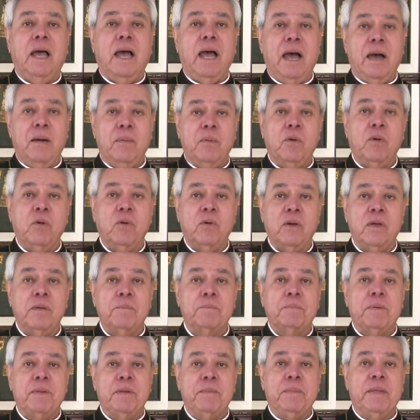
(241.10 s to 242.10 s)
Hablo
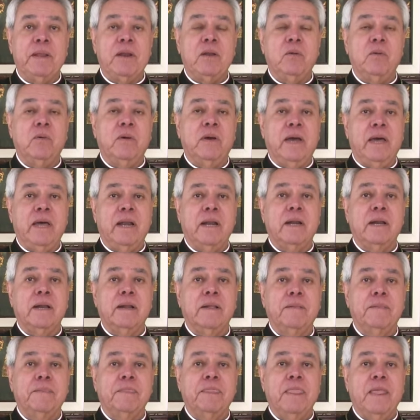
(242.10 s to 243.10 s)
en primer lugar
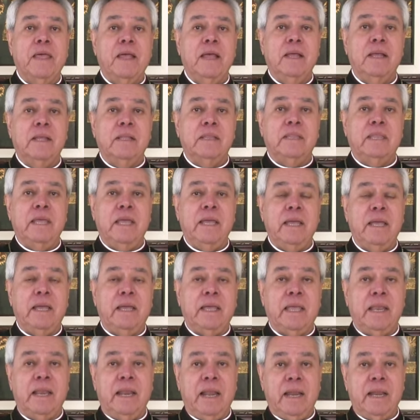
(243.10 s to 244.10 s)
de
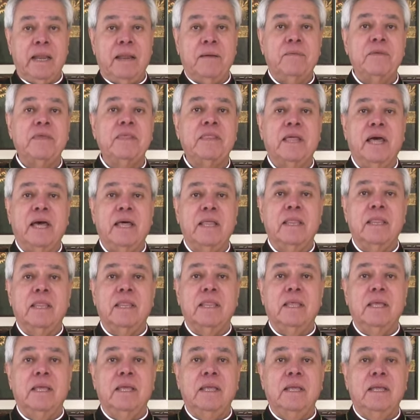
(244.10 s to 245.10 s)
que la Navidad
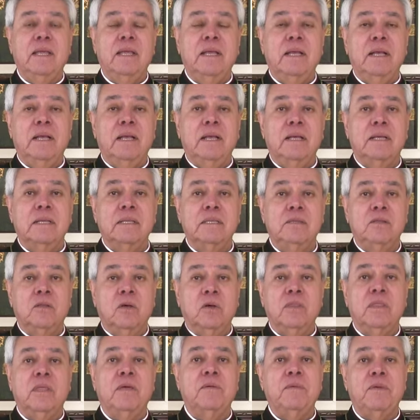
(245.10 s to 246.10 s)

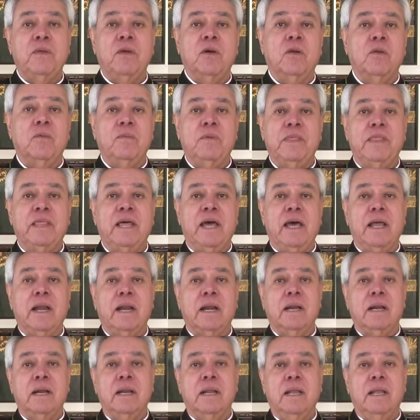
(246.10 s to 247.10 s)
no debe
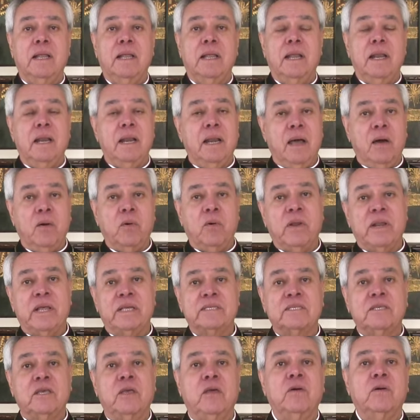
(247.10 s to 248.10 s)
olvidar la
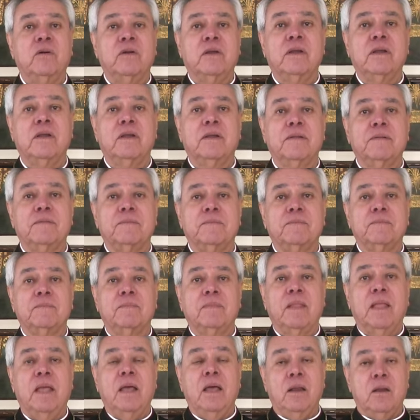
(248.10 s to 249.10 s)
oración,
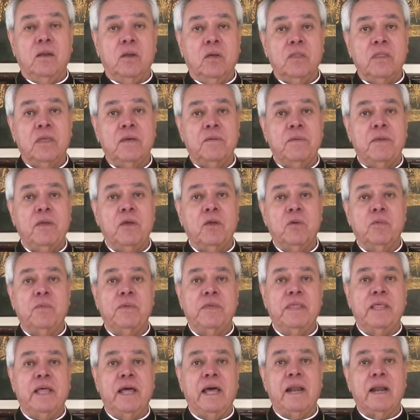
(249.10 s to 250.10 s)
no debe
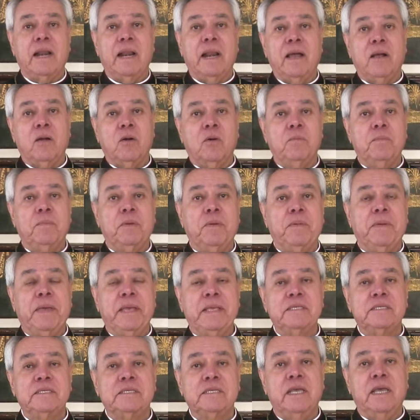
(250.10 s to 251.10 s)
olvidar la
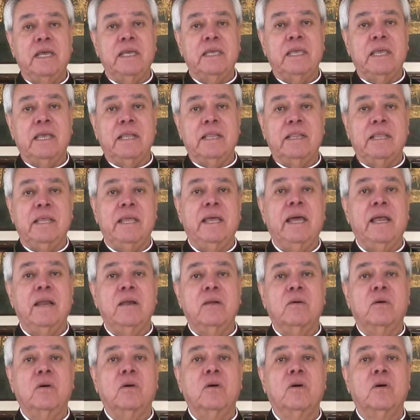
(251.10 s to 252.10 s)
convivencia y el
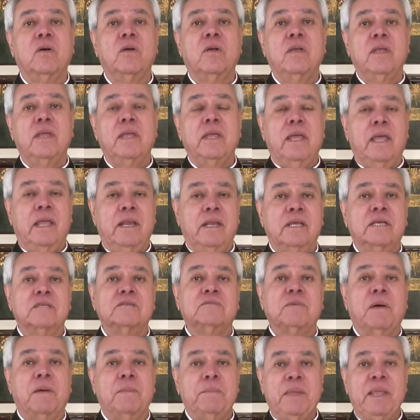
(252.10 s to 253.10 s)
diálogo en
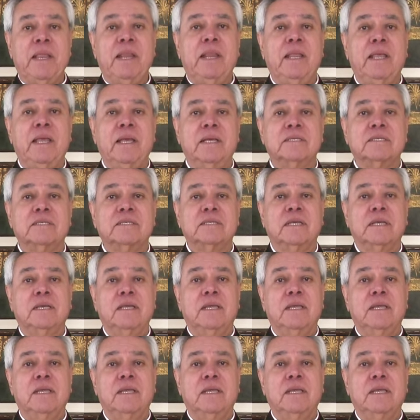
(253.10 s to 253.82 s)
las familias,